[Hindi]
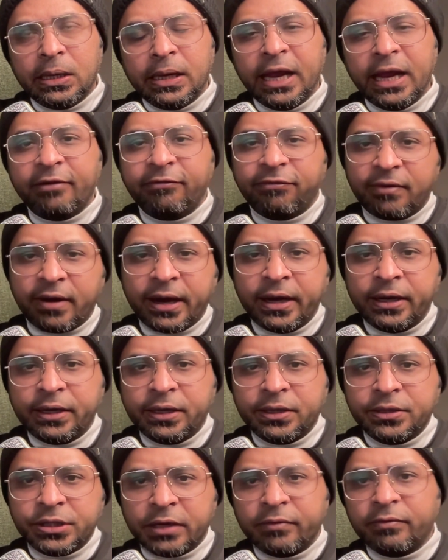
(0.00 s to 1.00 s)
एक
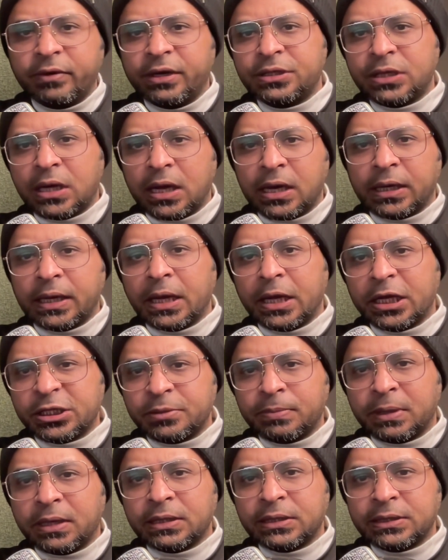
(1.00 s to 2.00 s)
फ़्लाइट जनवरी चार के
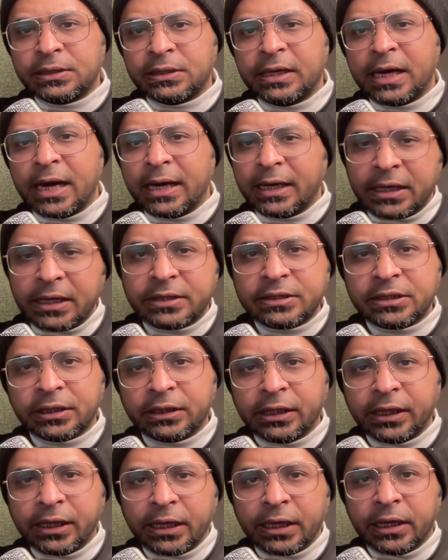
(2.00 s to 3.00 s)
आसपास लैंड कर
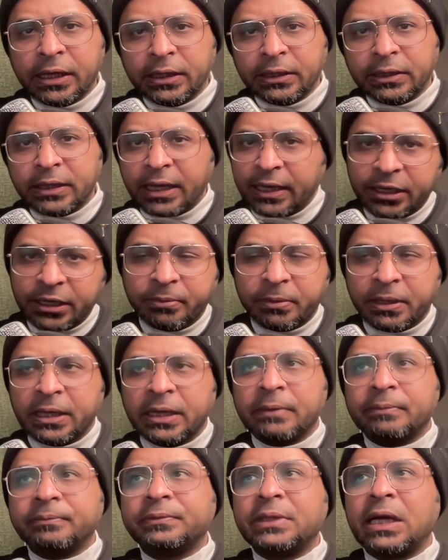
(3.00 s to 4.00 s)
सकती है थाईलैंड में
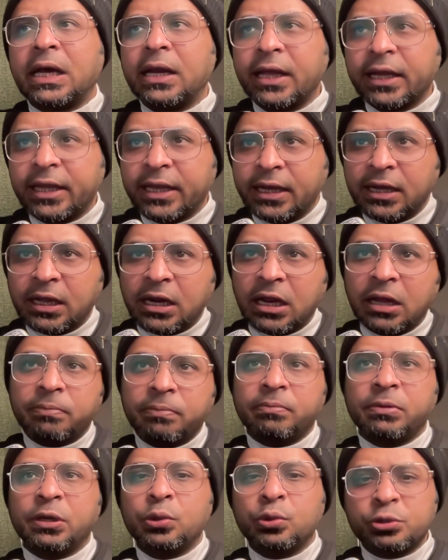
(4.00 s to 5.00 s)
हालांकि अगर
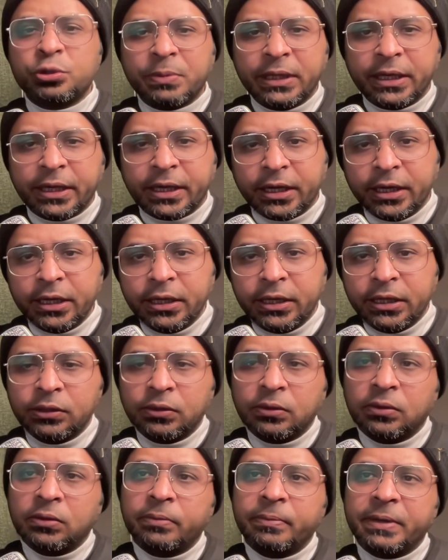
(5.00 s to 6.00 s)
आप न्यूज़ में देखेंगे
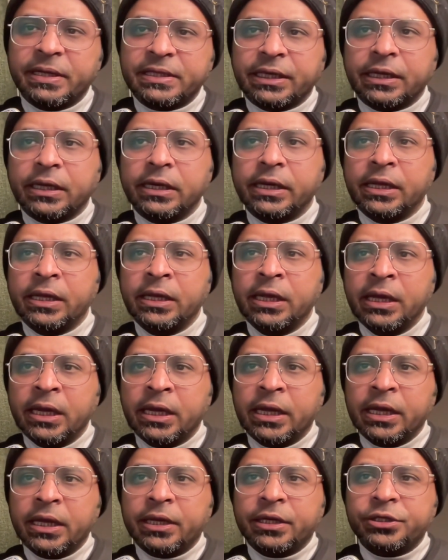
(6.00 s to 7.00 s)
तो बेसिकली
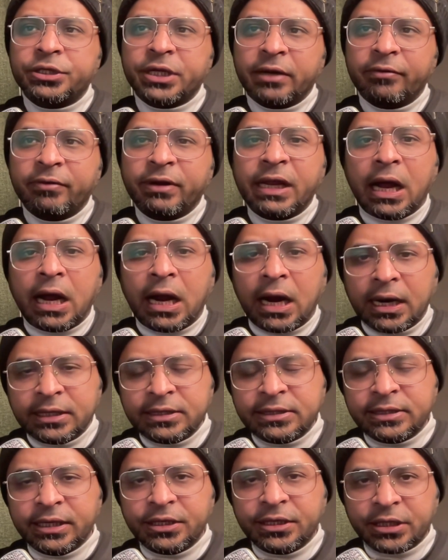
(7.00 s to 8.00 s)
जनवरी आठ
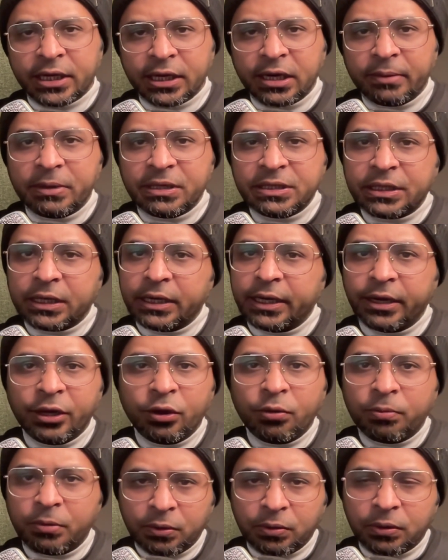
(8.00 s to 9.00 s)
से चाइना बेसिकली
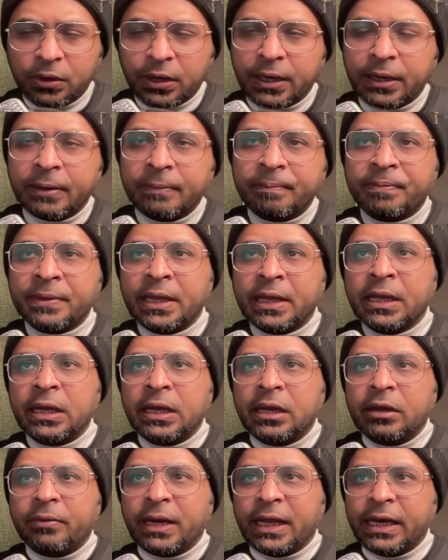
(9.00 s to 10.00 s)
रीओपन हो रहा है
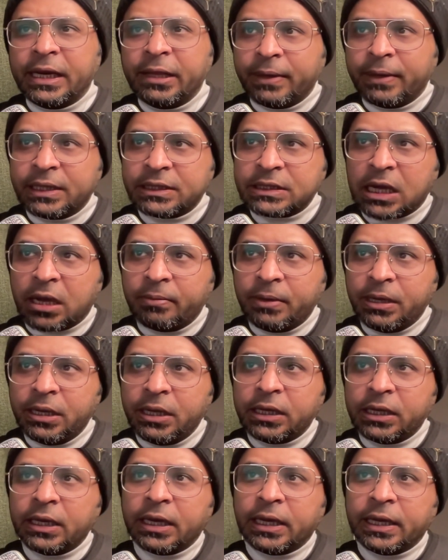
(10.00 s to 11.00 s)
वेल एनीवेज अभी
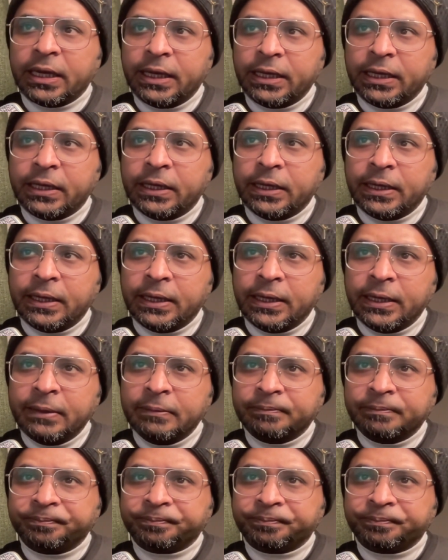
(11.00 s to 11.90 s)
क्या है कि